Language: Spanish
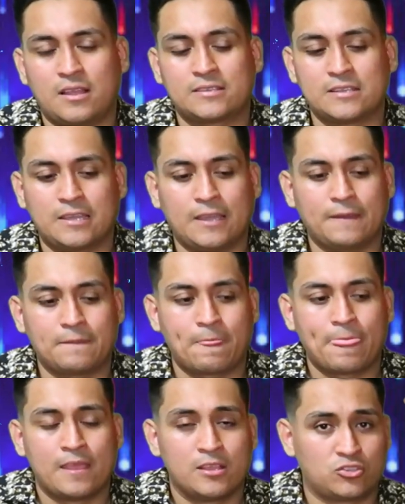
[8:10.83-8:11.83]
Así que
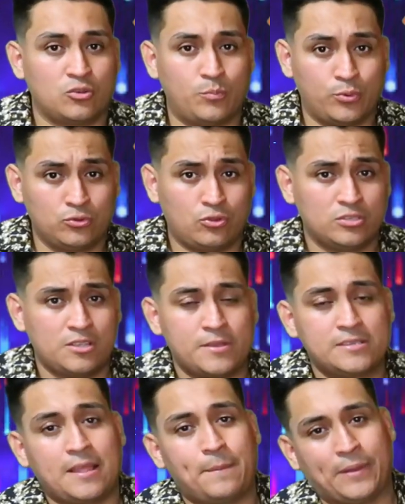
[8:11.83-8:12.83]
son puntos de
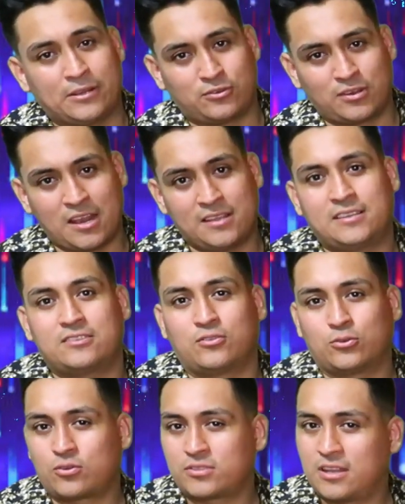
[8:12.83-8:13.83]
vista personales que
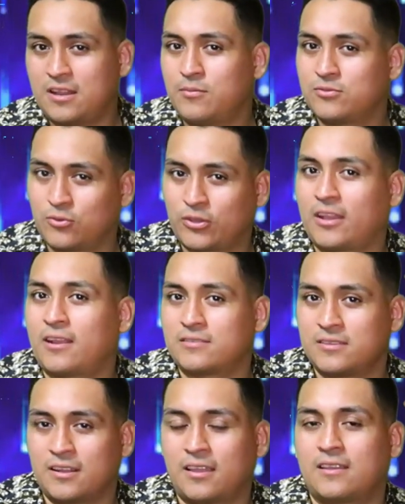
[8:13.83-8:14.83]
nosotros tenemos, no quiere
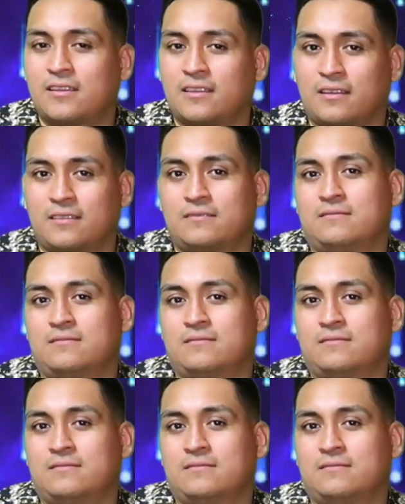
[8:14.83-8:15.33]
decir que